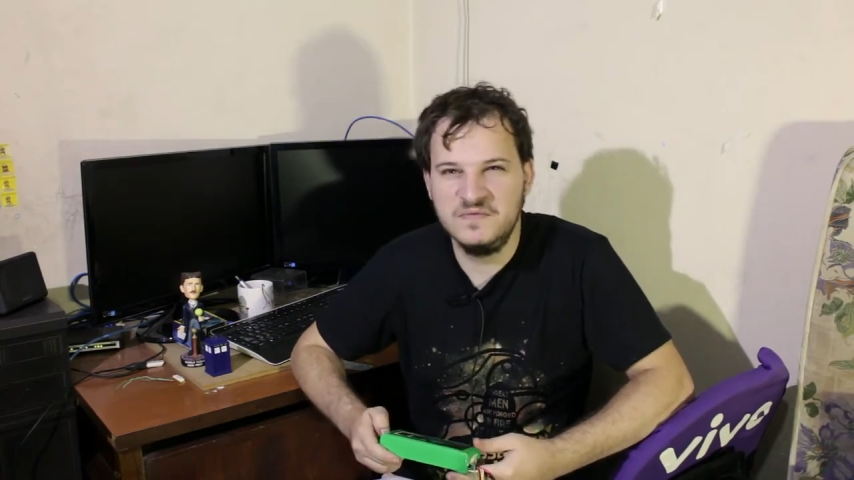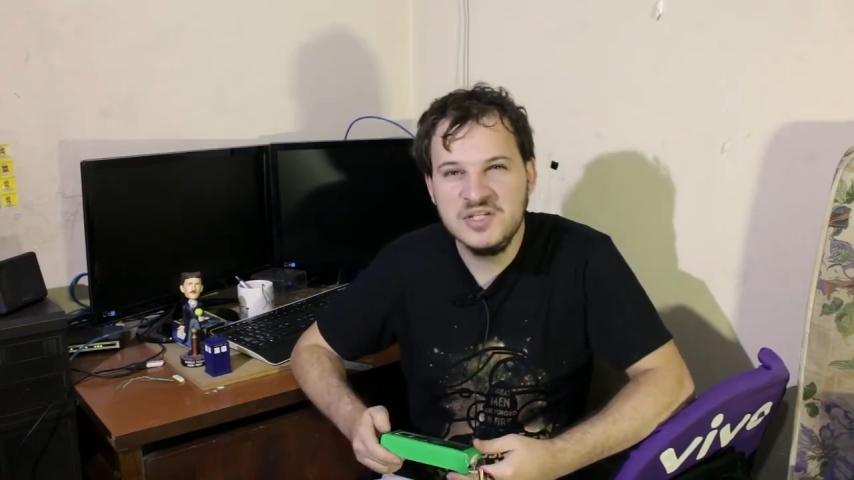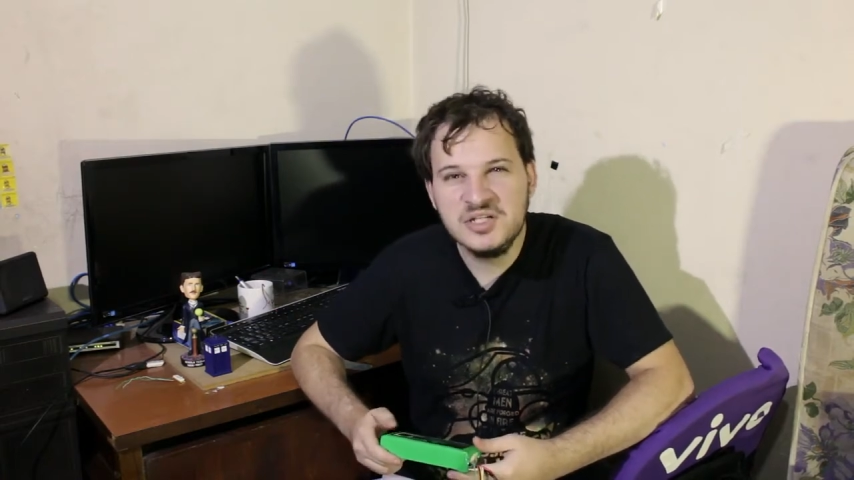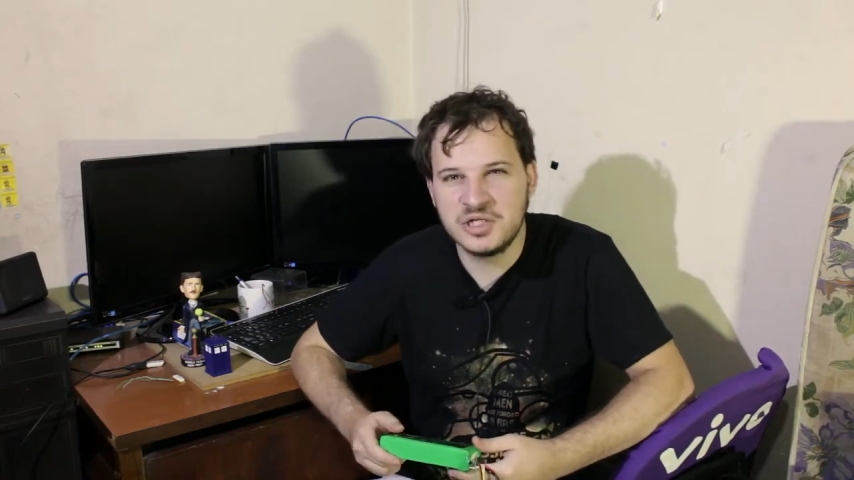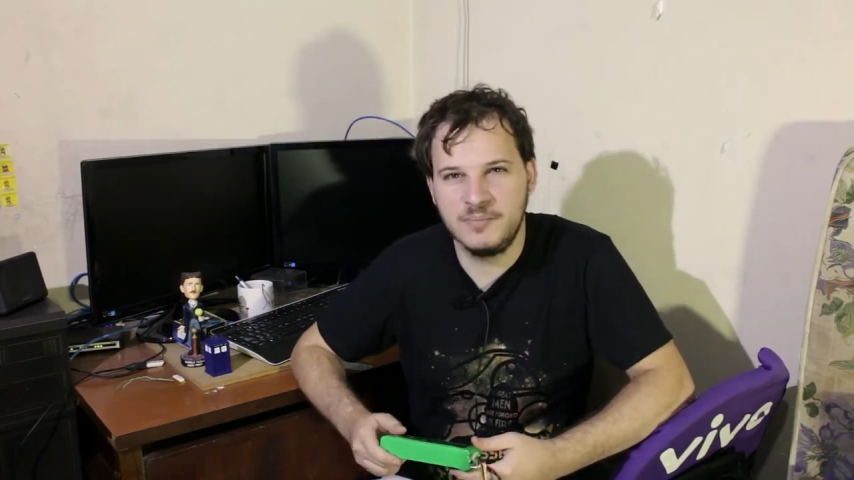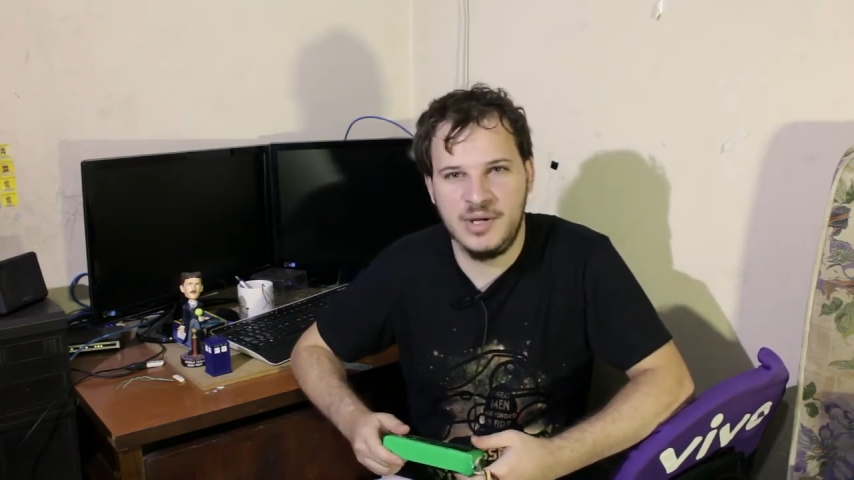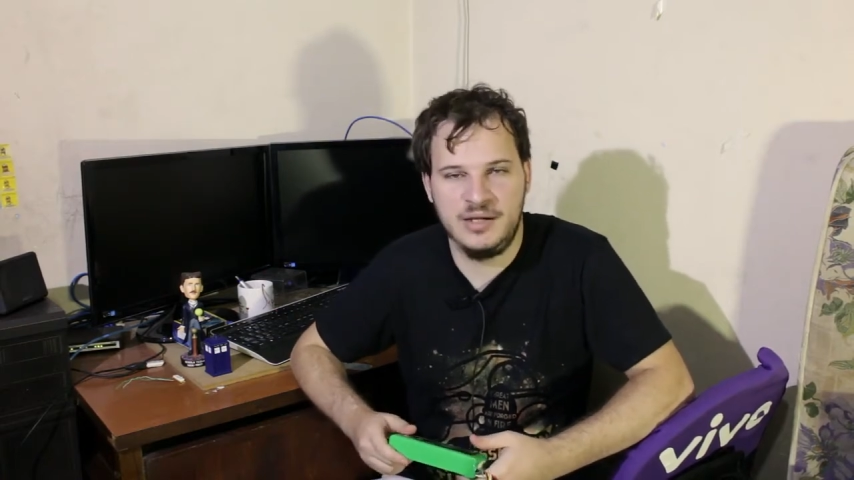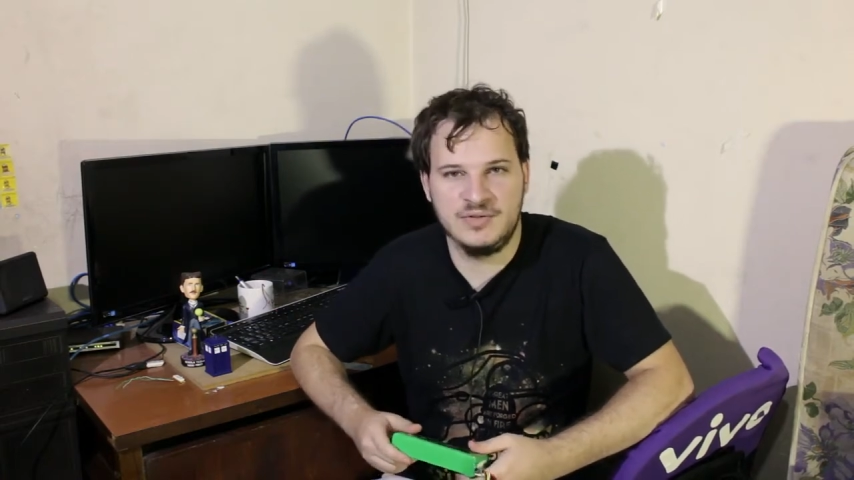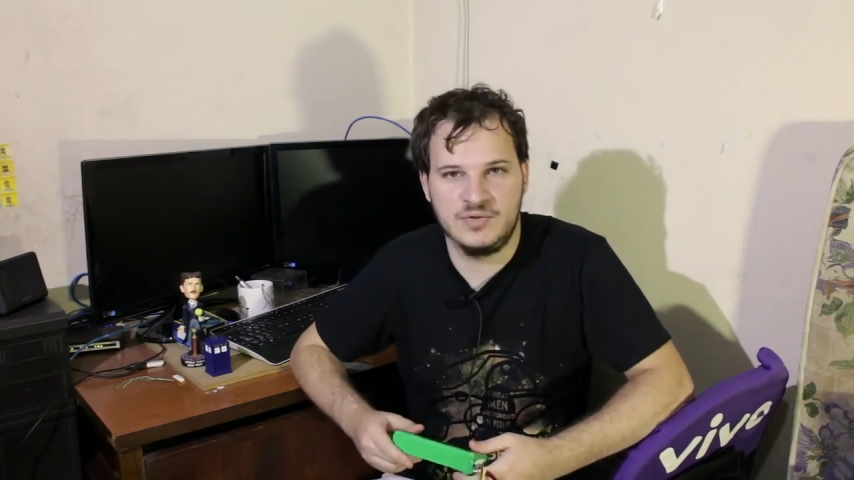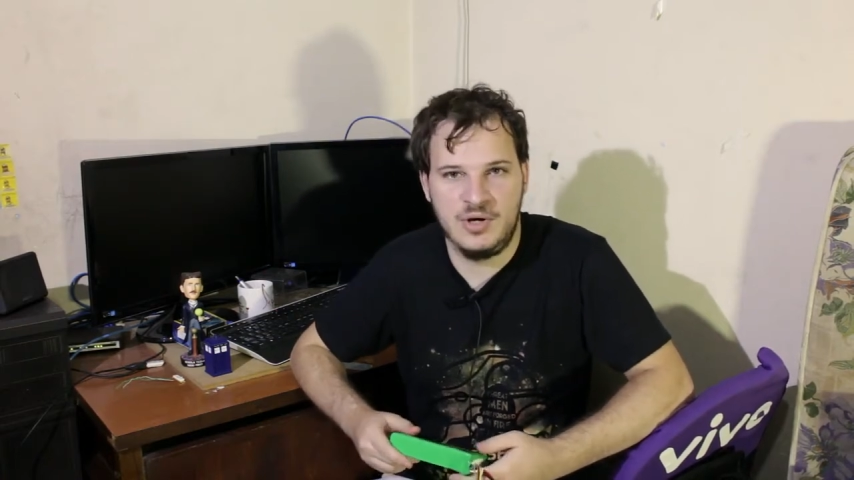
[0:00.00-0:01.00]
20
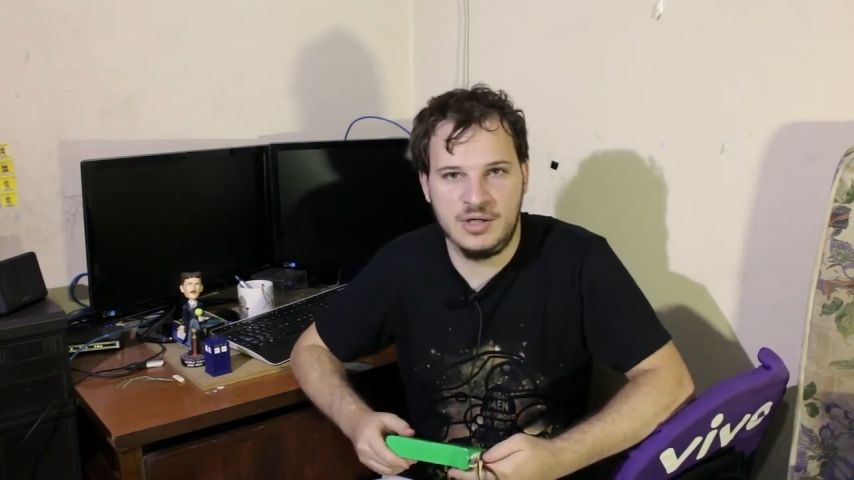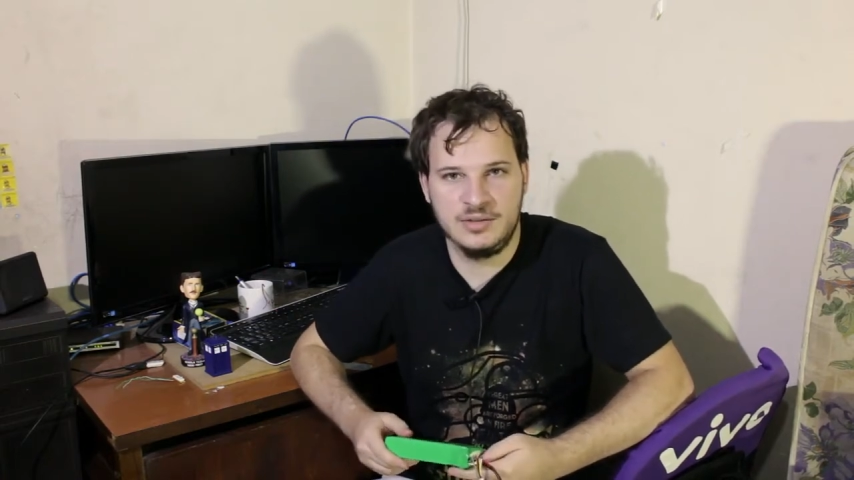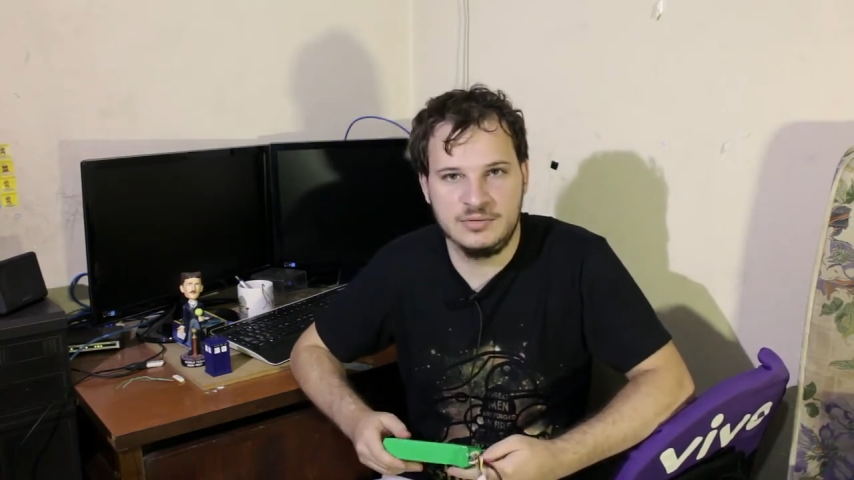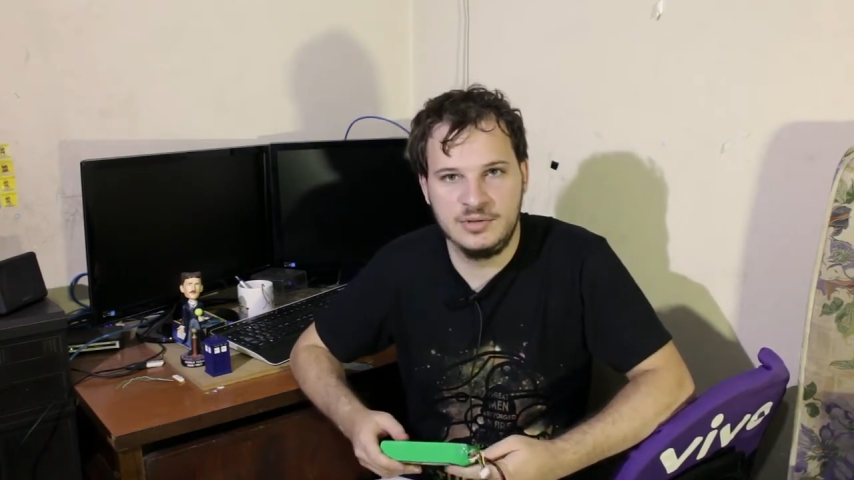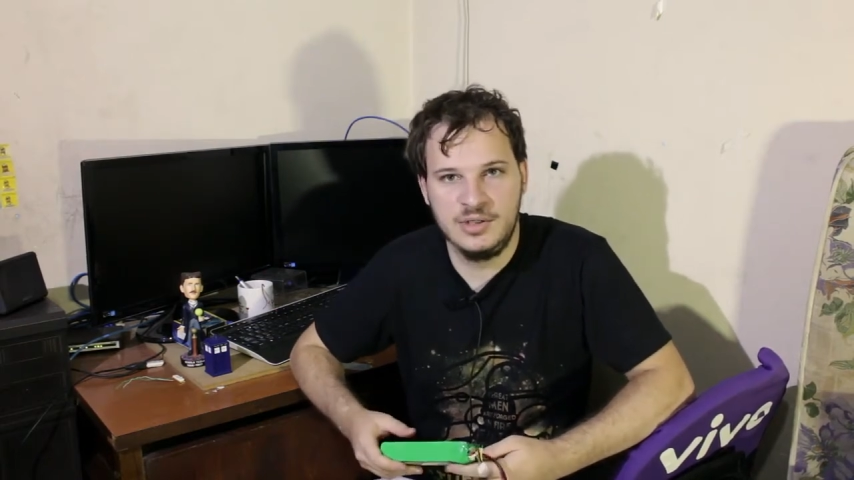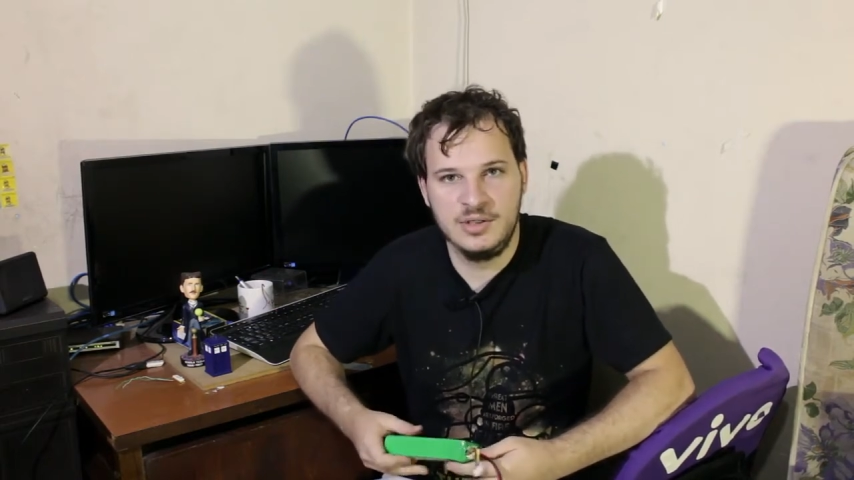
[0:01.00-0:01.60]
amperes hora